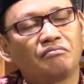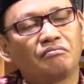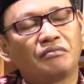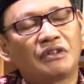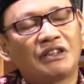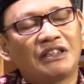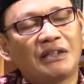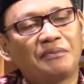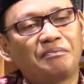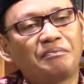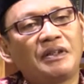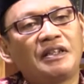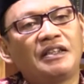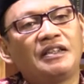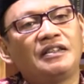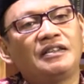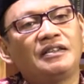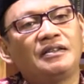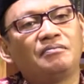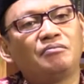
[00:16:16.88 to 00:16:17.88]

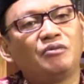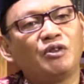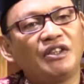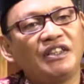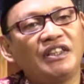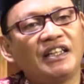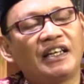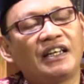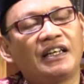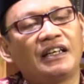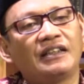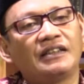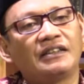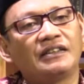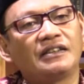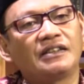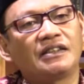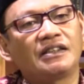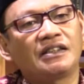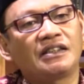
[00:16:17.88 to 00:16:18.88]
Betapa mulia
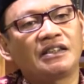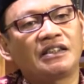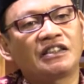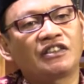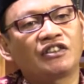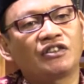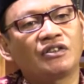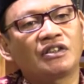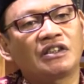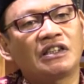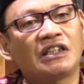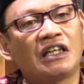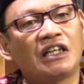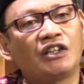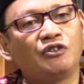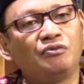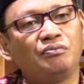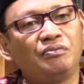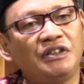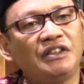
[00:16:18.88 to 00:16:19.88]
ketika seorang
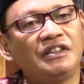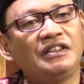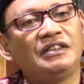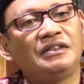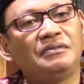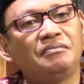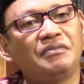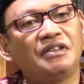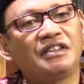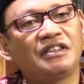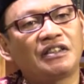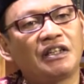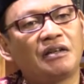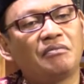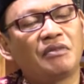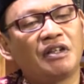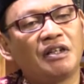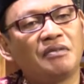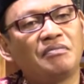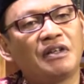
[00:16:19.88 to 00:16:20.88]
alumni bisa
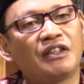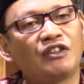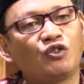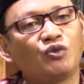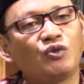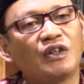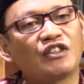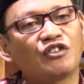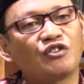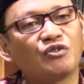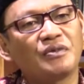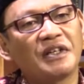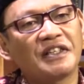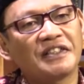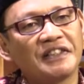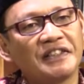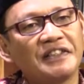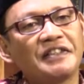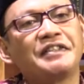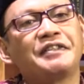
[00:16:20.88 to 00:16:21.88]
mengemban
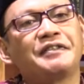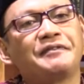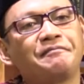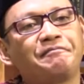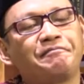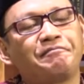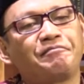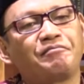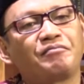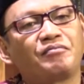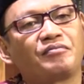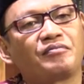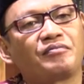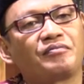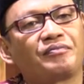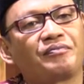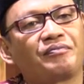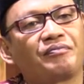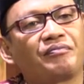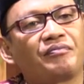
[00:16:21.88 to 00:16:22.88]
tugas-tugas ini
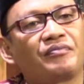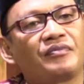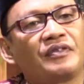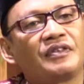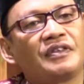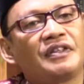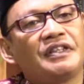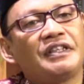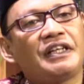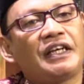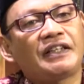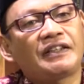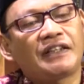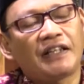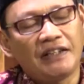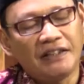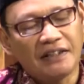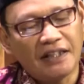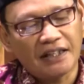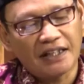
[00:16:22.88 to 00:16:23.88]
Yang
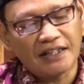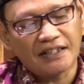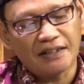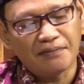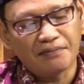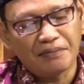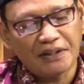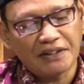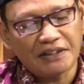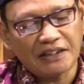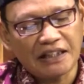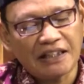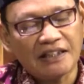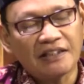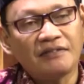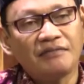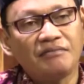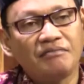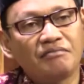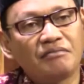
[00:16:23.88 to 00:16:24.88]
tadi kakak
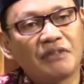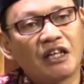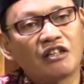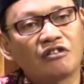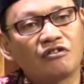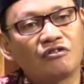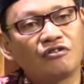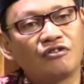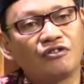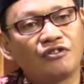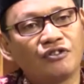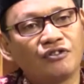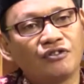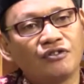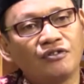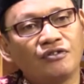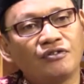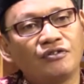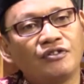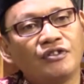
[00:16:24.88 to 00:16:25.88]
sampaikan baru
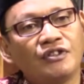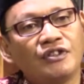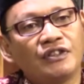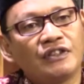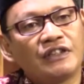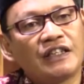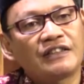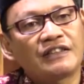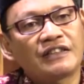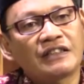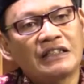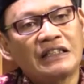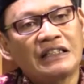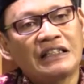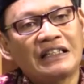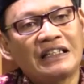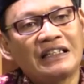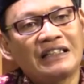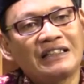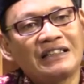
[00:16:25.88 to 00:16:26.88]
tujuh dan
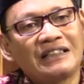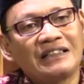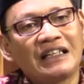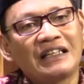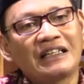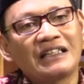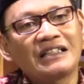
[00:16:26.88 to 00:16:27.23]
sekarang yang